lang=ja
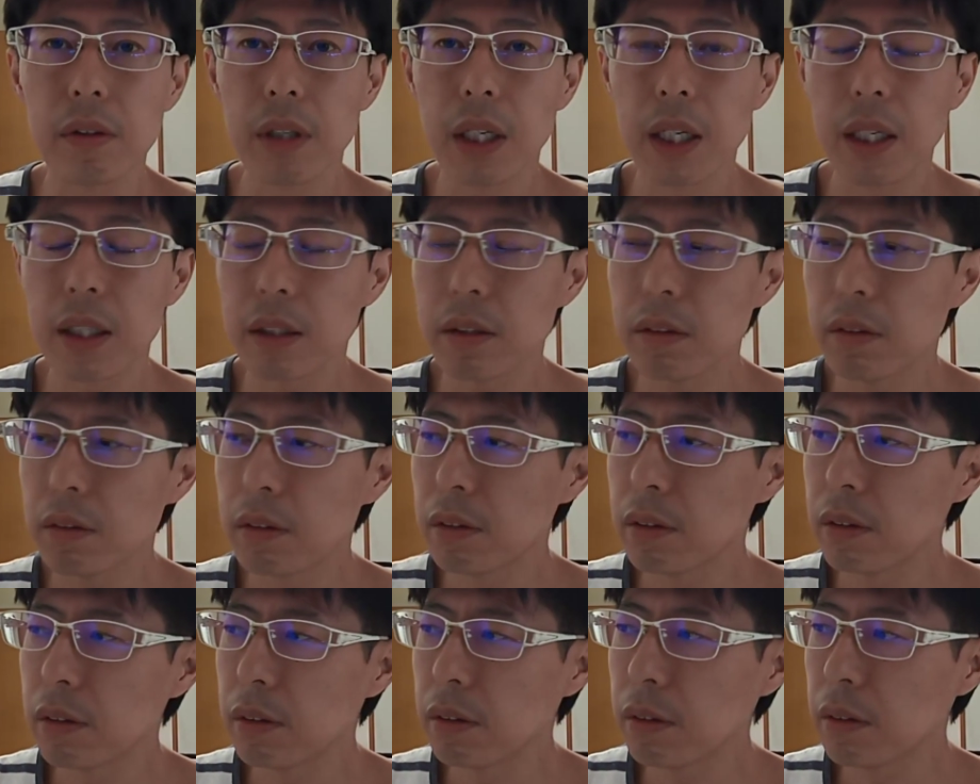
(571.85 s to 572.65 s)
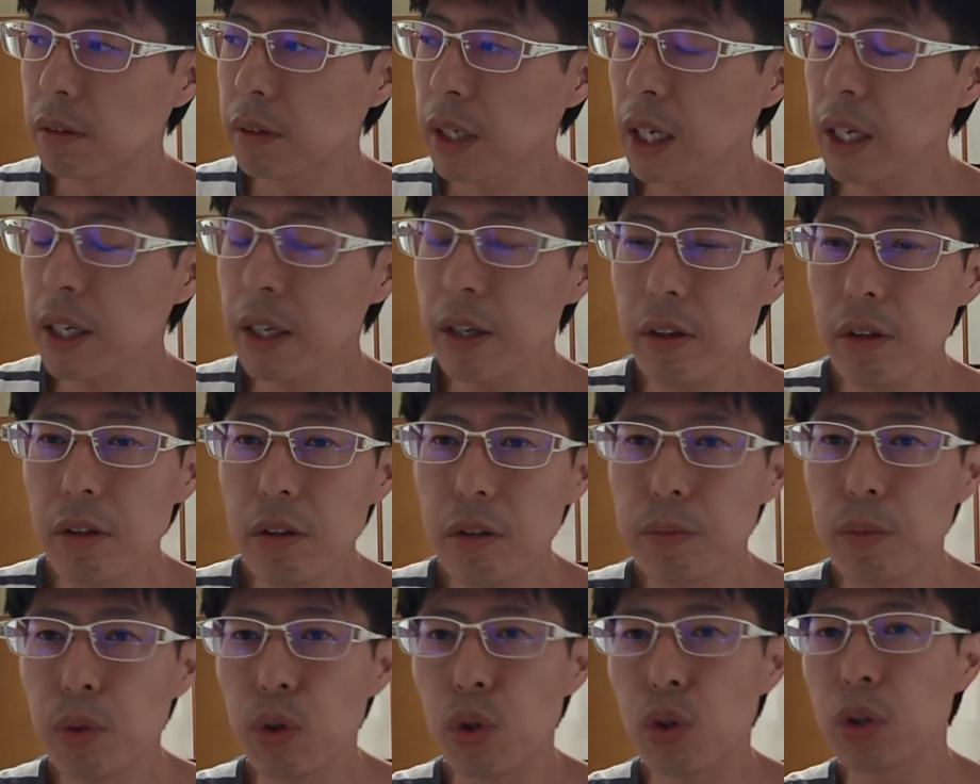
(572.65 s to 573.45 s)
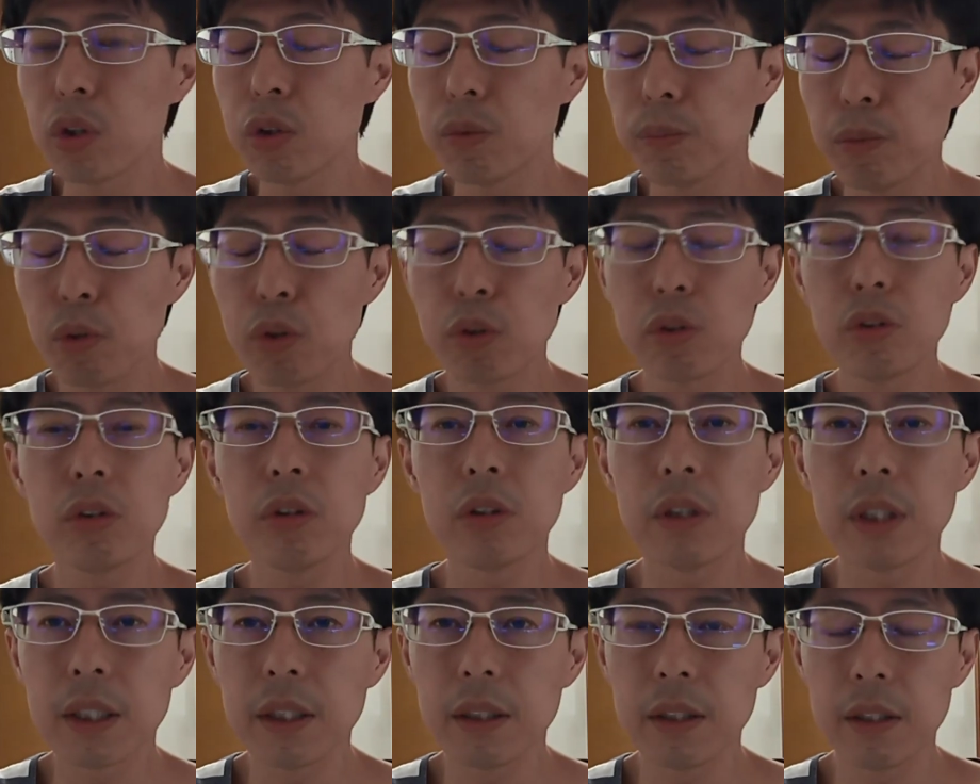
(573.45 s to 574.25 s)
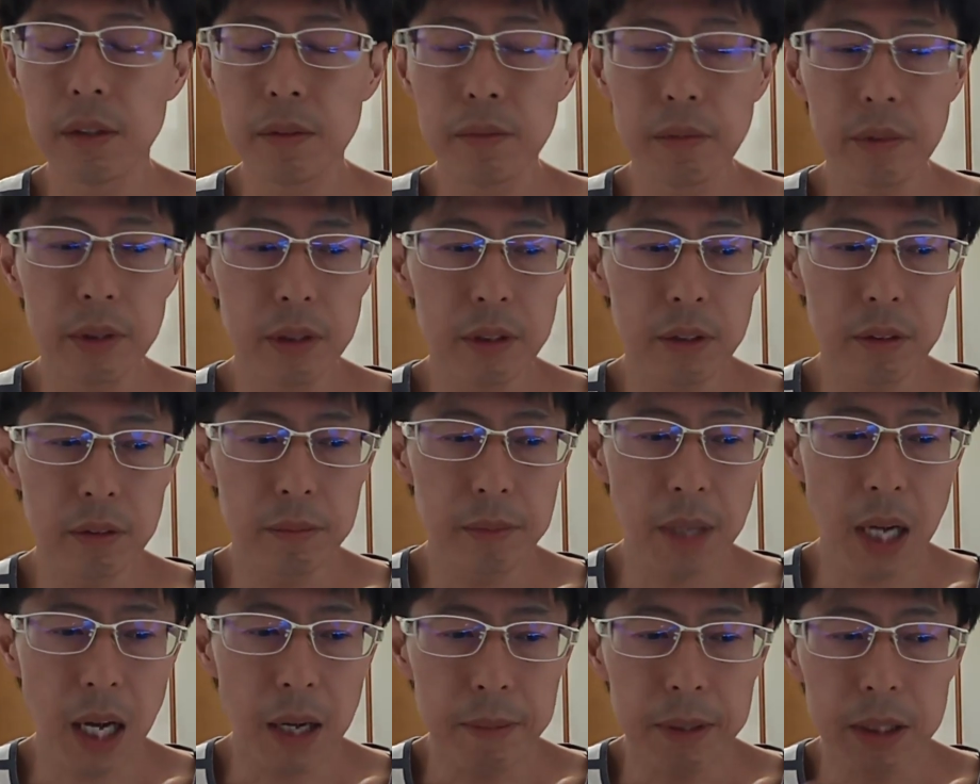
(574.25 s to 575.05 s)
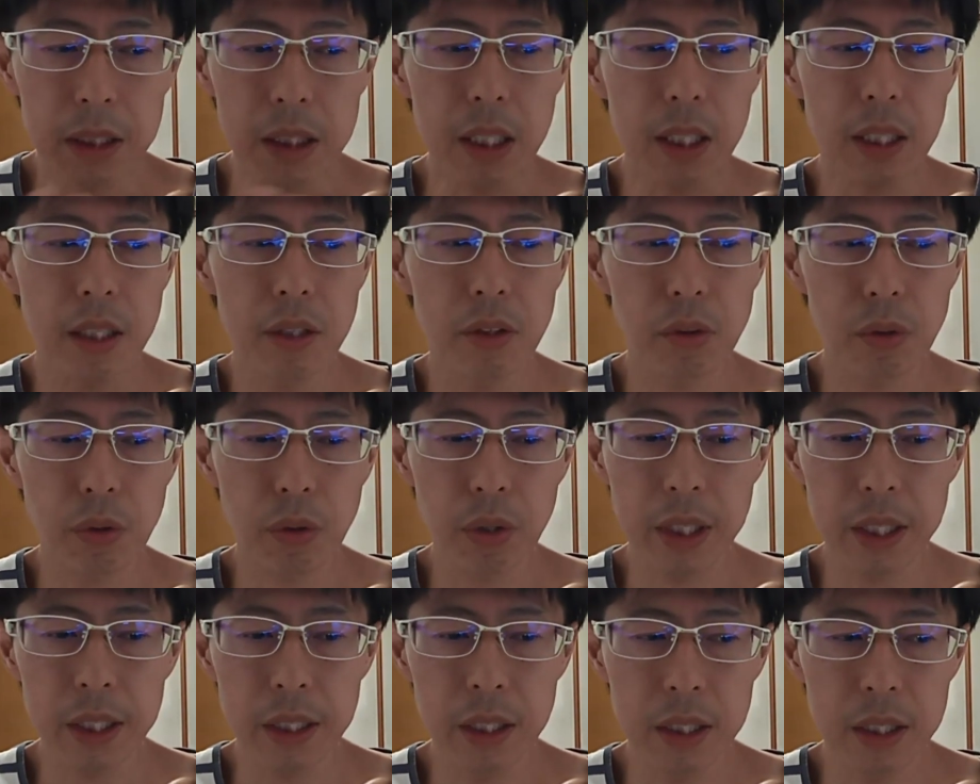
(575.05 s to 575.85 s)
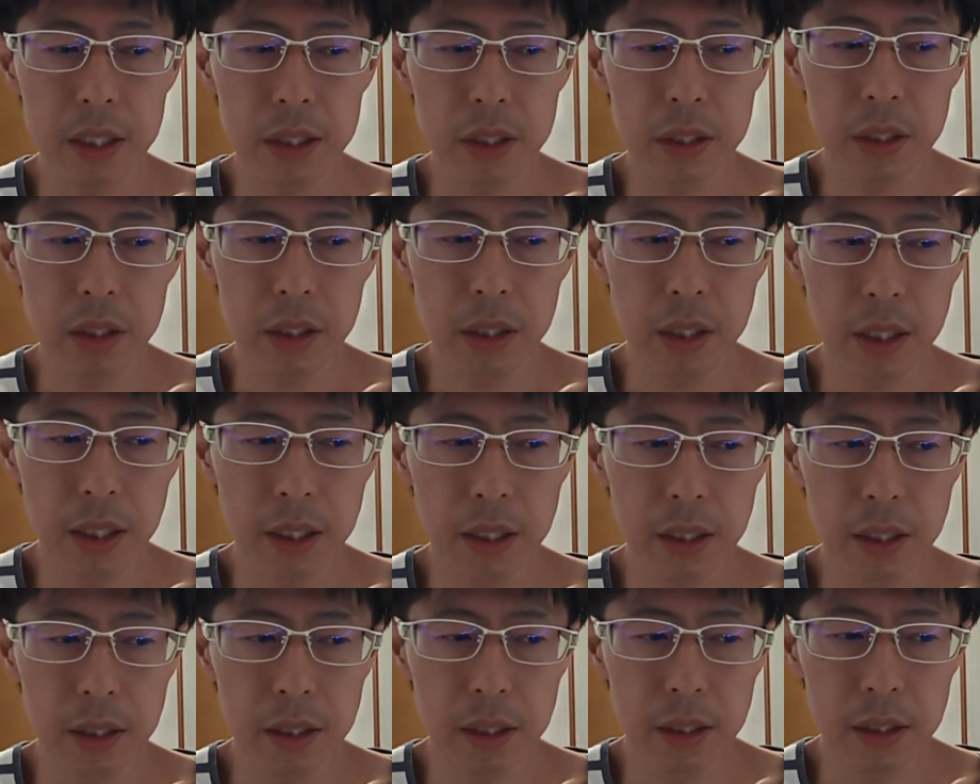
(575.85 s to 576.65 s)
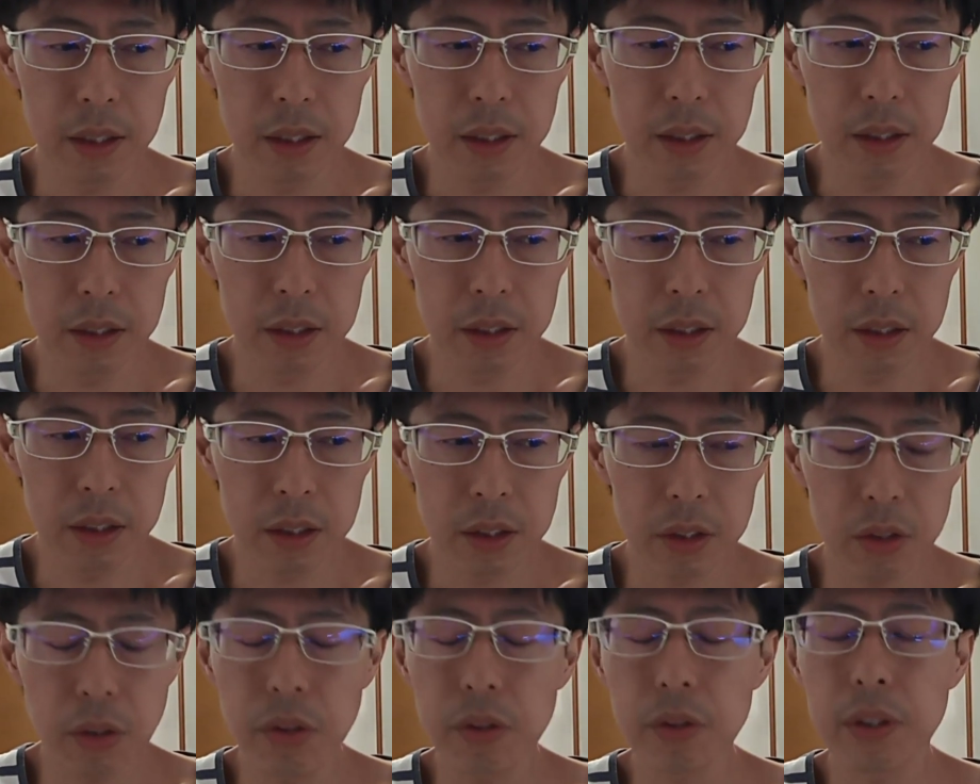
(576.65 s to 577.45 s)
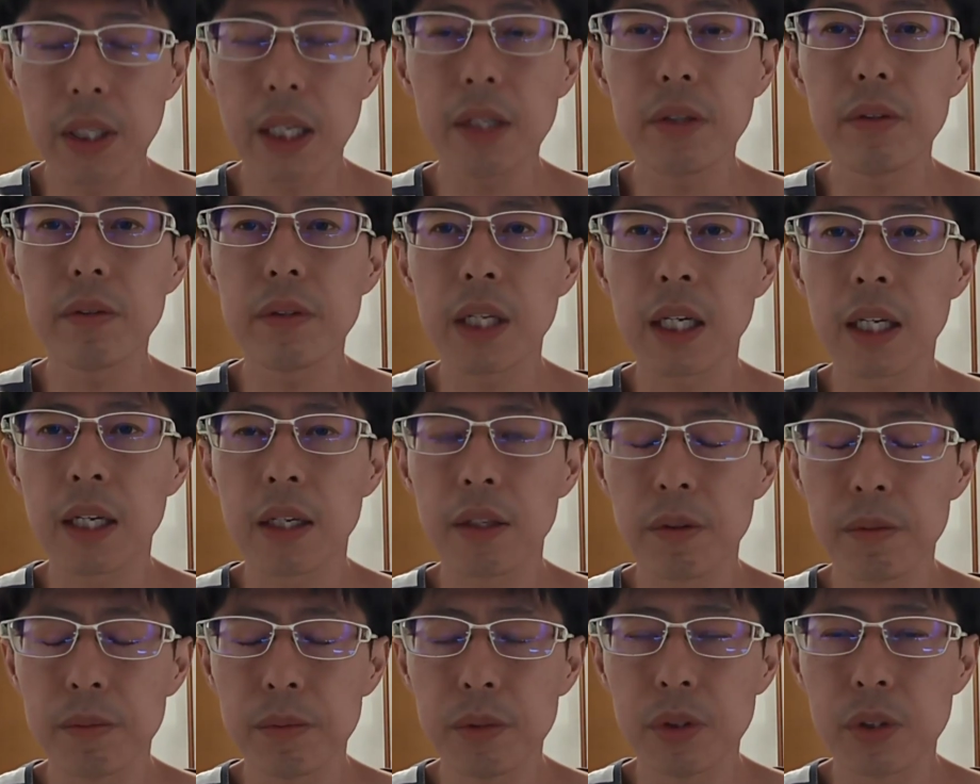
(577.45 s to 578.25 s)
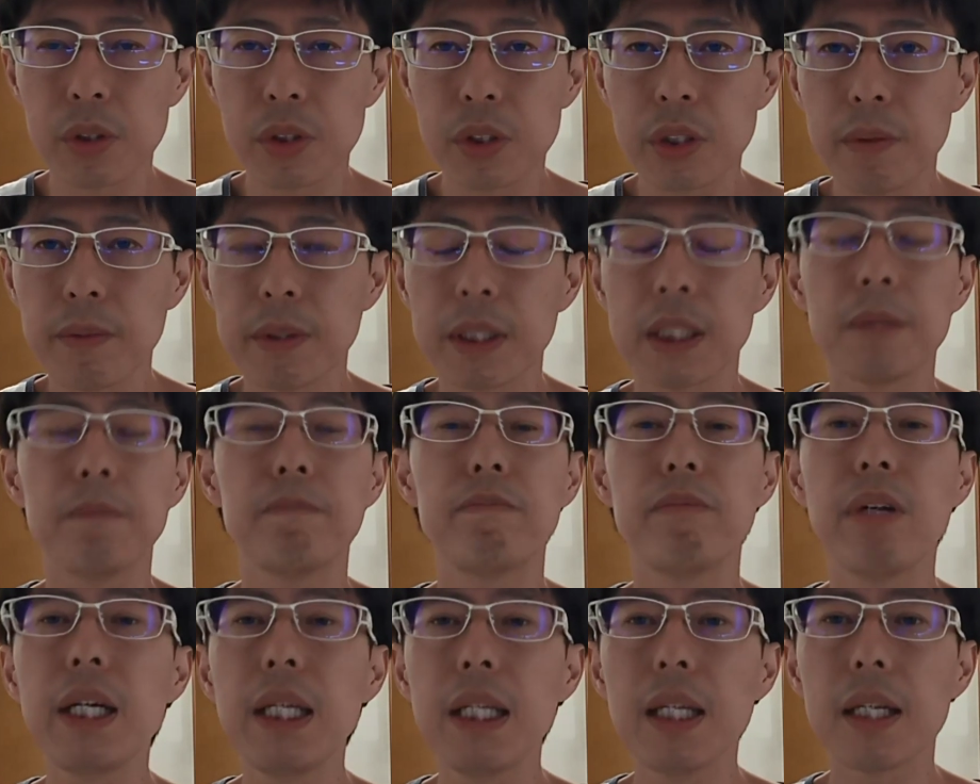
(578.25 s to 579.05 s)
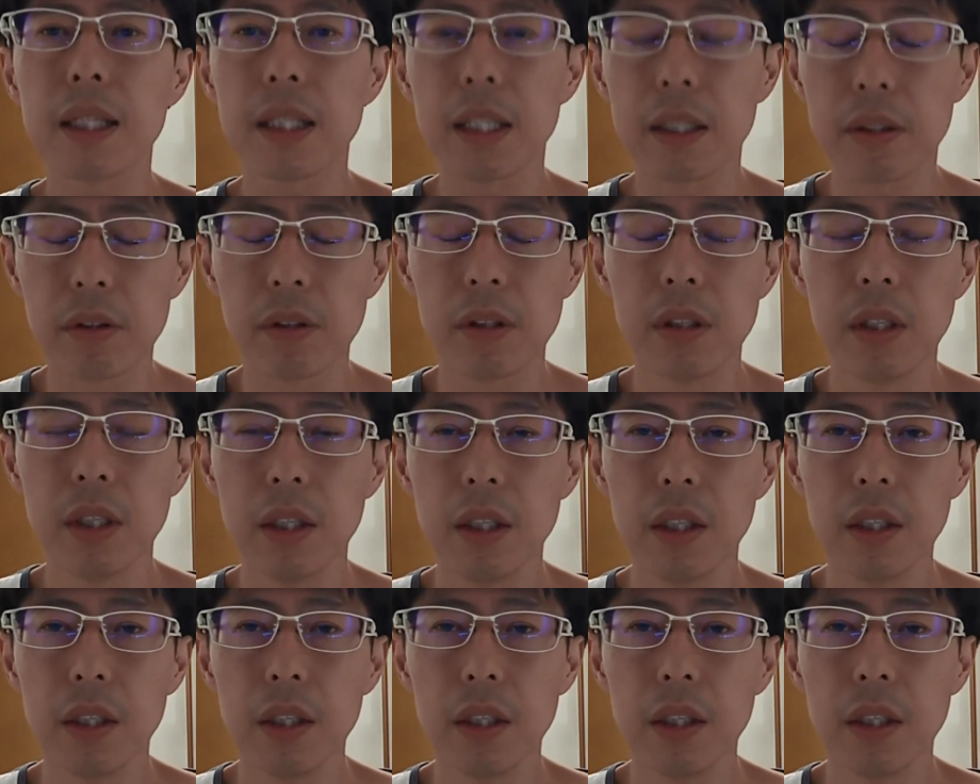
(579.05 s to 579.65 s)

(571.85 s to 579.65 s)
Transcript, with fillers: あの、結局もう僕、まあ、安倍政権の時に、えそれを頼んだけども、それも失敗だったと。